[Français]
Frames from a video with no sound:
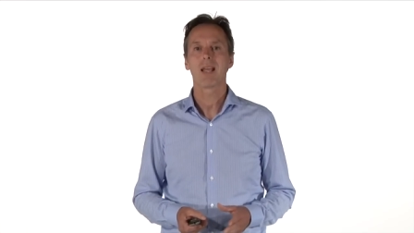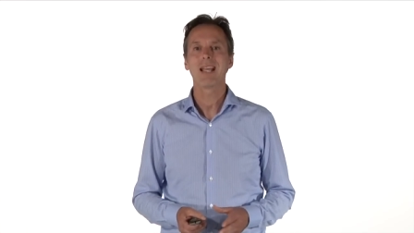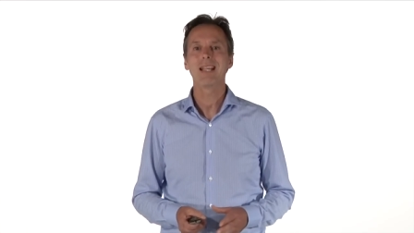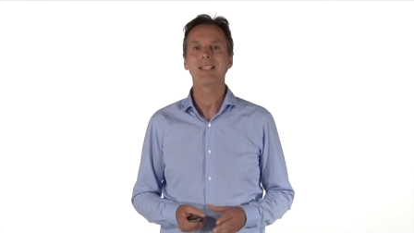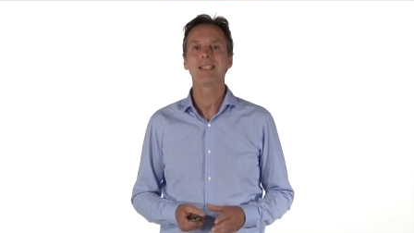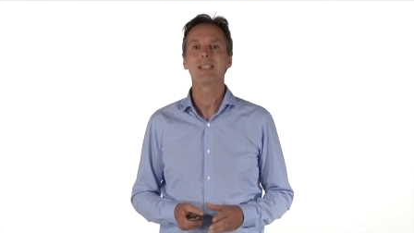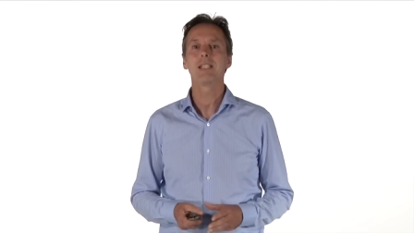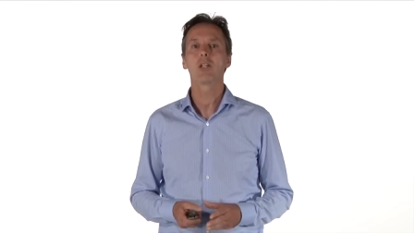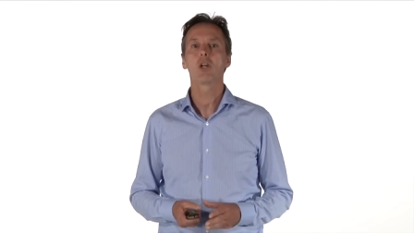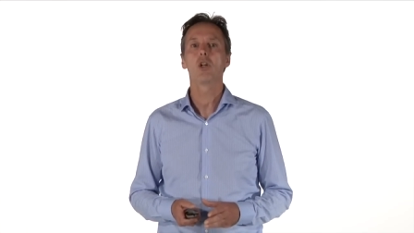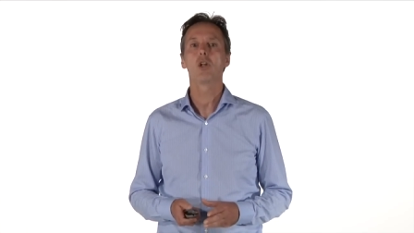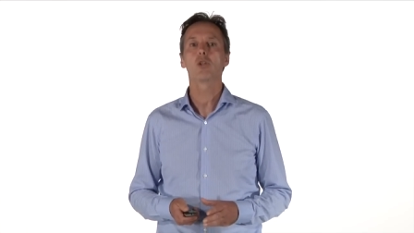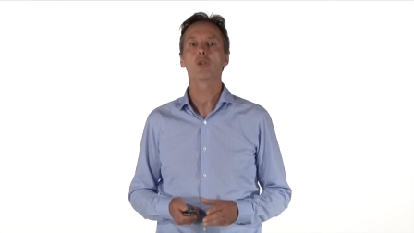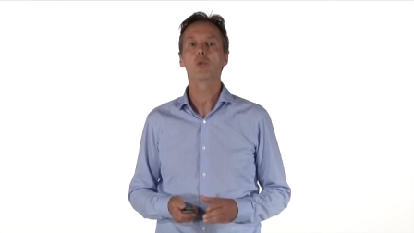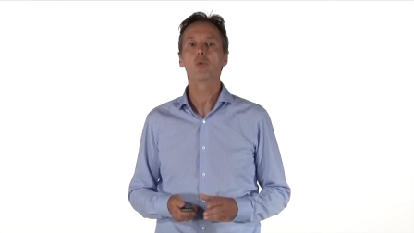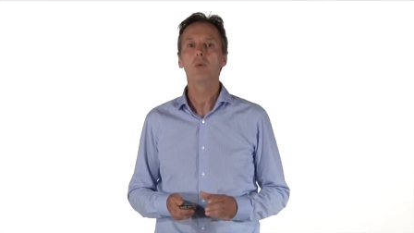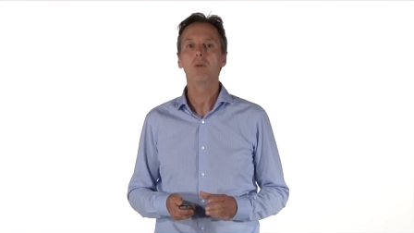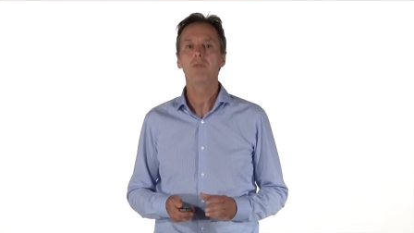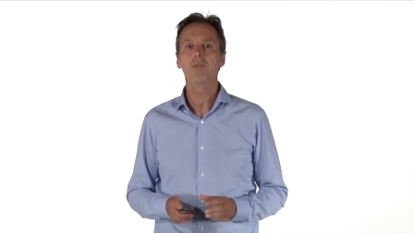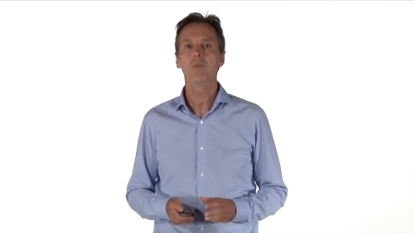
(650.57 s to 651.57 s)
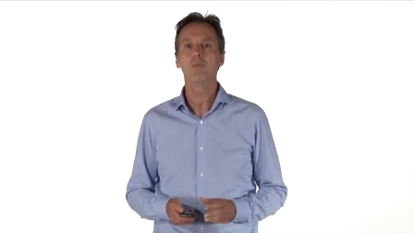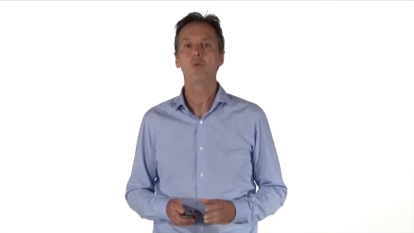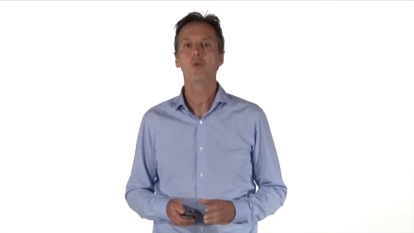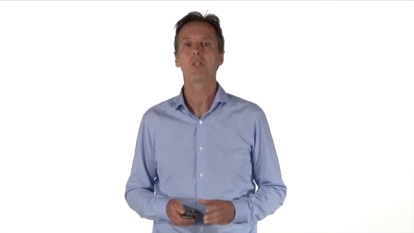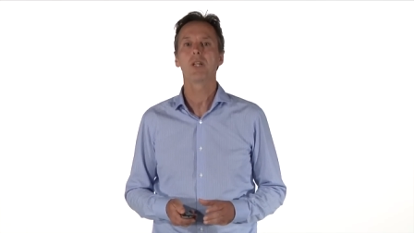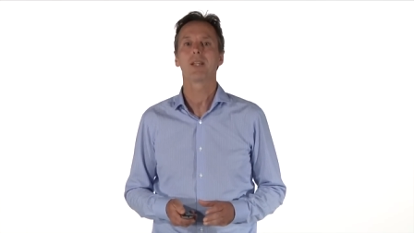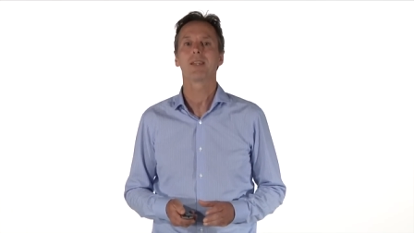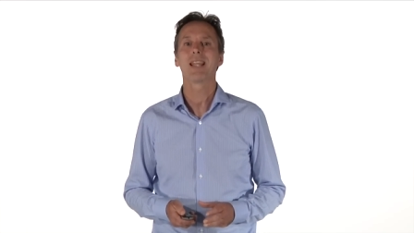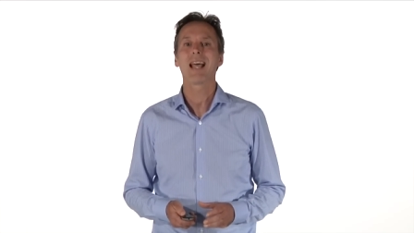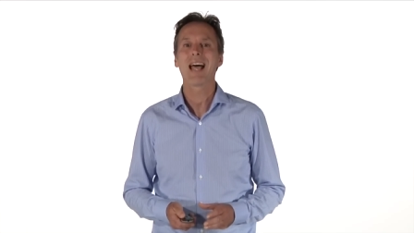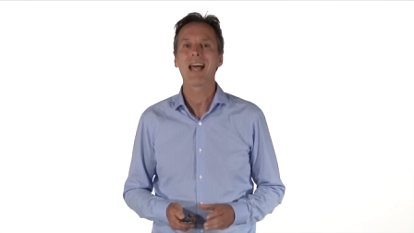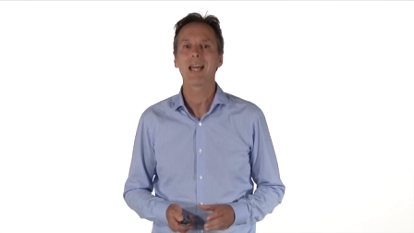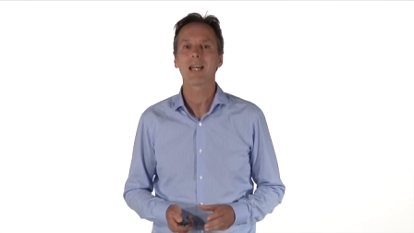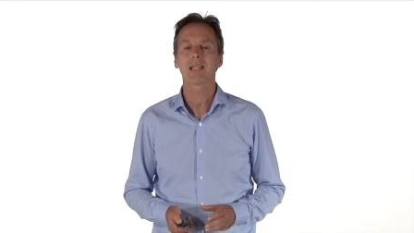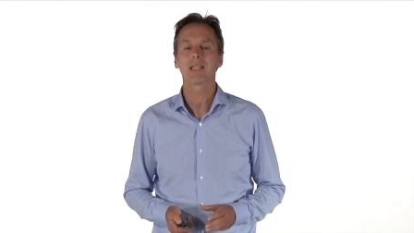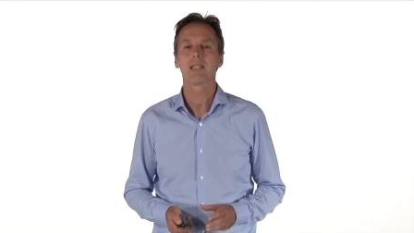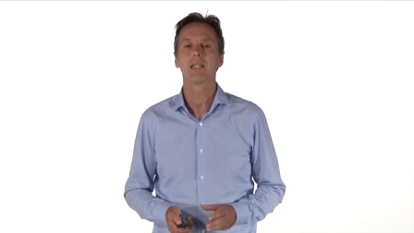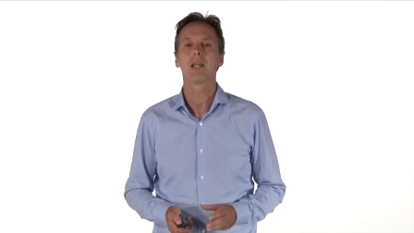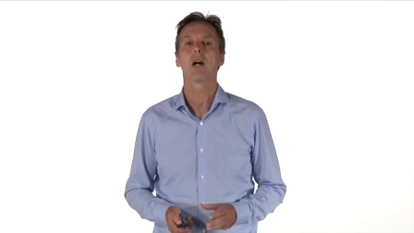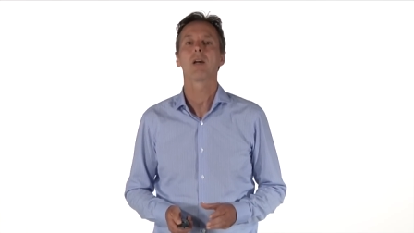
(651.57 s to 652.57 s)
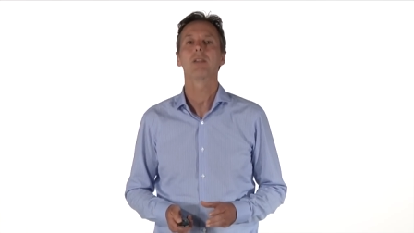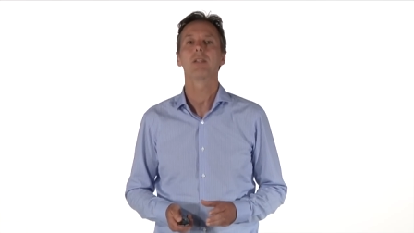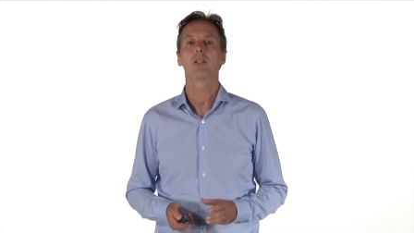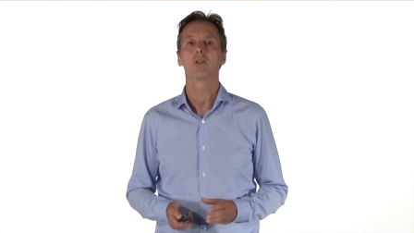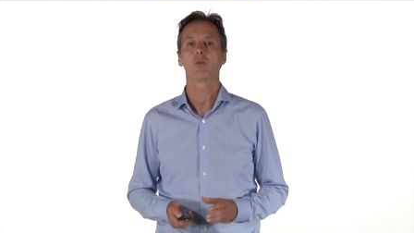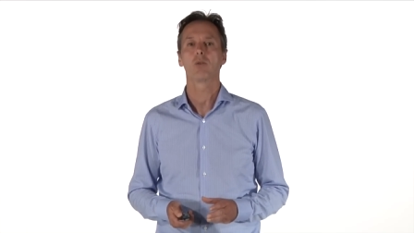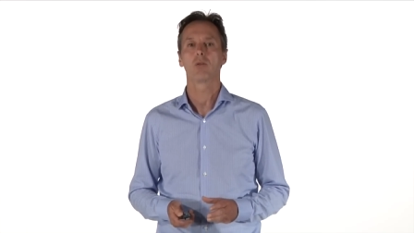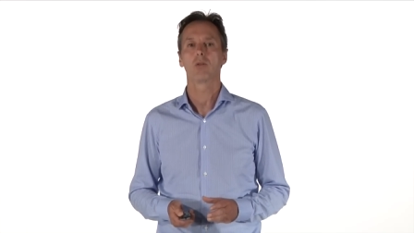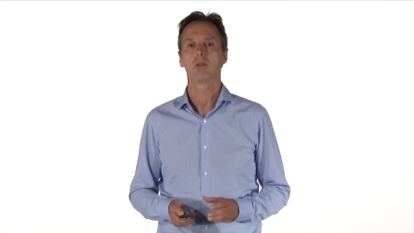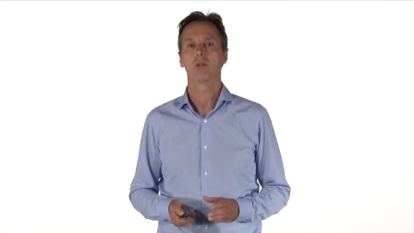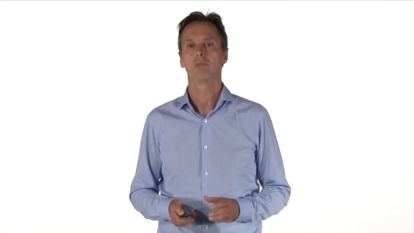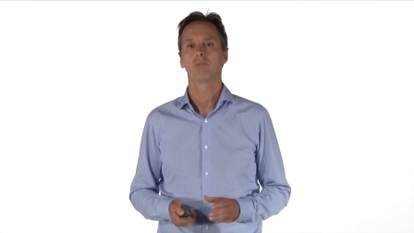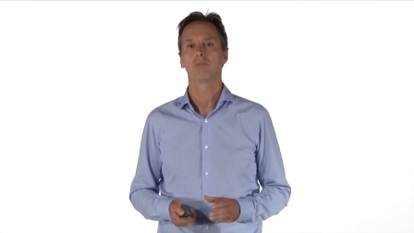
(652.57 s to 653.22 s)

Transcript: ainsi que le suivi budgétaire qui en découle.